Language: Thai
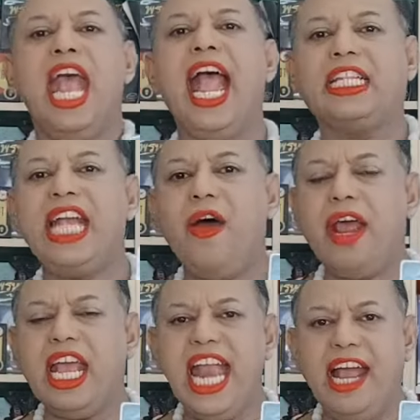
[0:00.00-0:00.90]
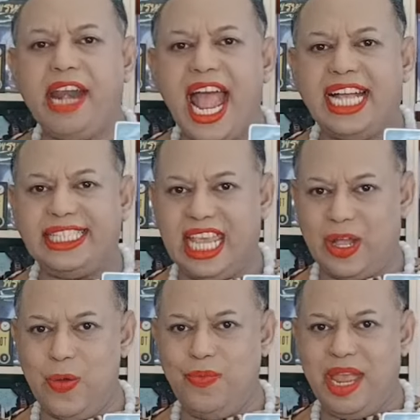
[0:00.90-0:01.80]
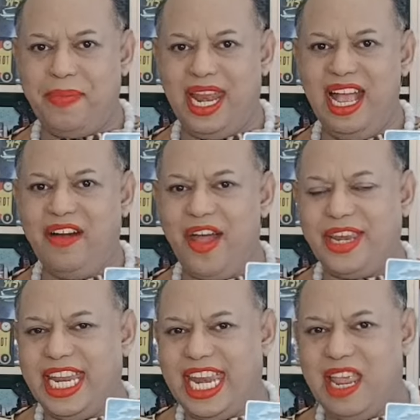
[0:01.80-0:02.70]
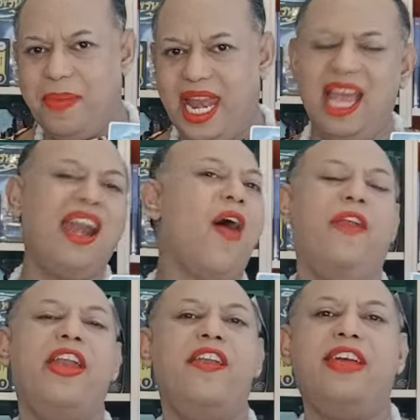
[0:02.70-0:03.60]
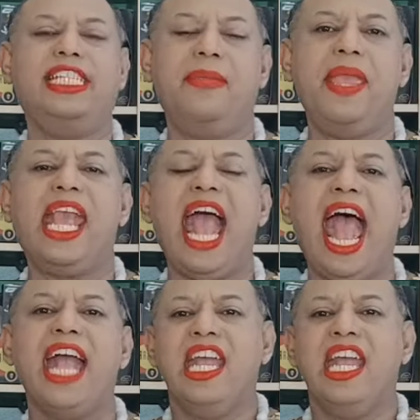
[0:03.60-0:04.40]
หากชาวลัคนาราศีกุมเนี่ยมีเรื่องราวดี ๆ มีเรื่องราวเดินใช่ไหมคะ